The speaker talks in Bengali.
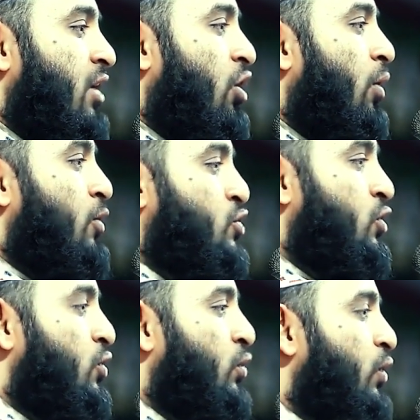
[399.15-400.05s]
আর
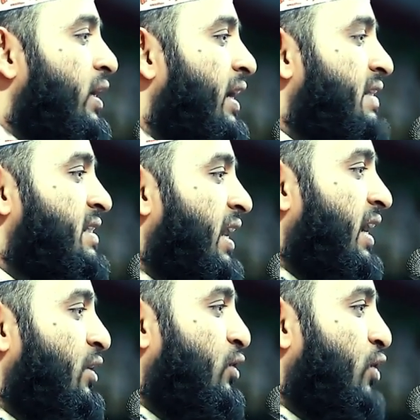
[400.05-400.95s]
অবসরগুলোকে কাজে
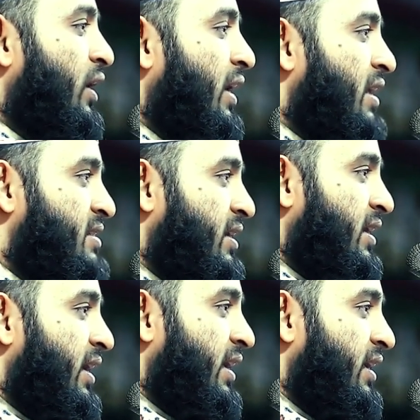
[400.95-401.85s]
লাগানোর দরকার আছে
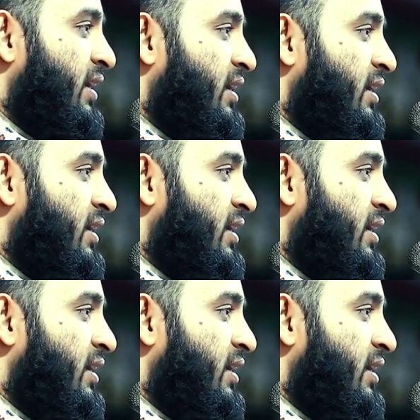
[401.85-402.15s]
না নাই